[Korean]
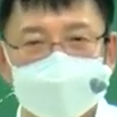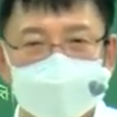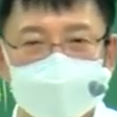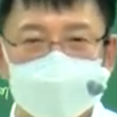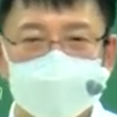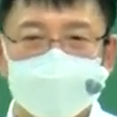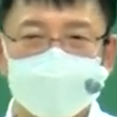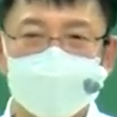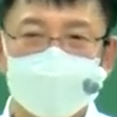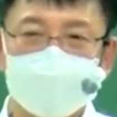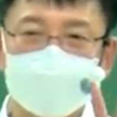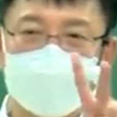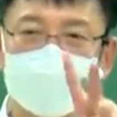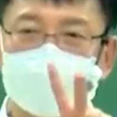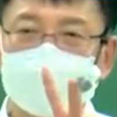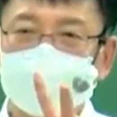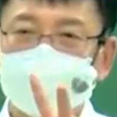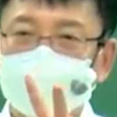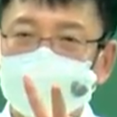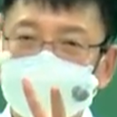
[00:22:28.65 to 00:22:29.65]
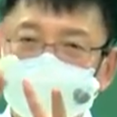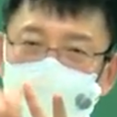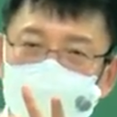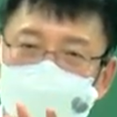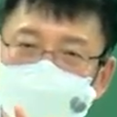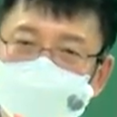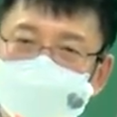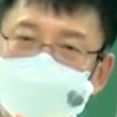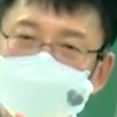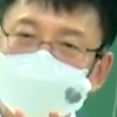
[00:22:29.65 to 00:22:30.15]
이거 끝났어.
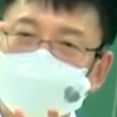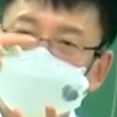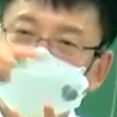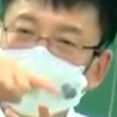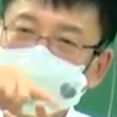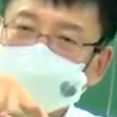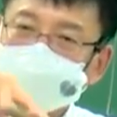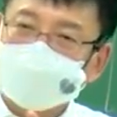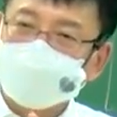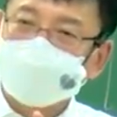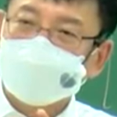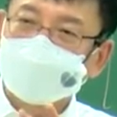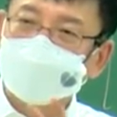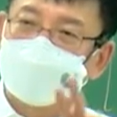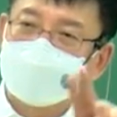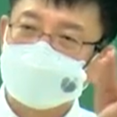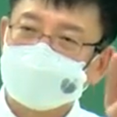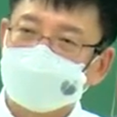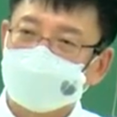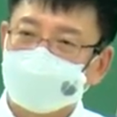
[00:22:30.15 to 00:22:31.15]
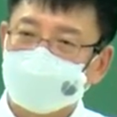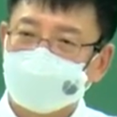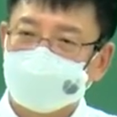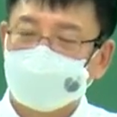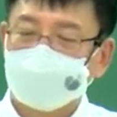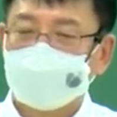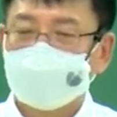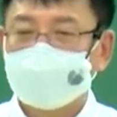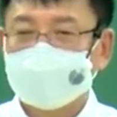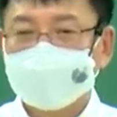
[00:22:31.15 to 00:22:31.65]
용익물권, 담보물권.
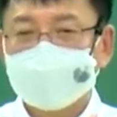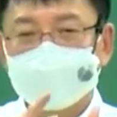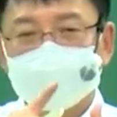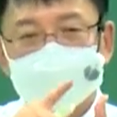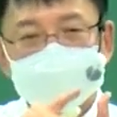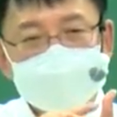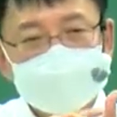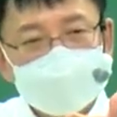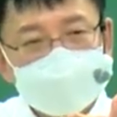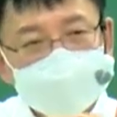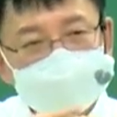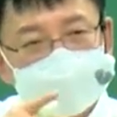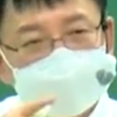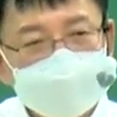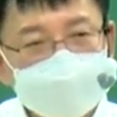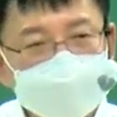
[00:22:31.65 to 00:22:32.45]
그 세트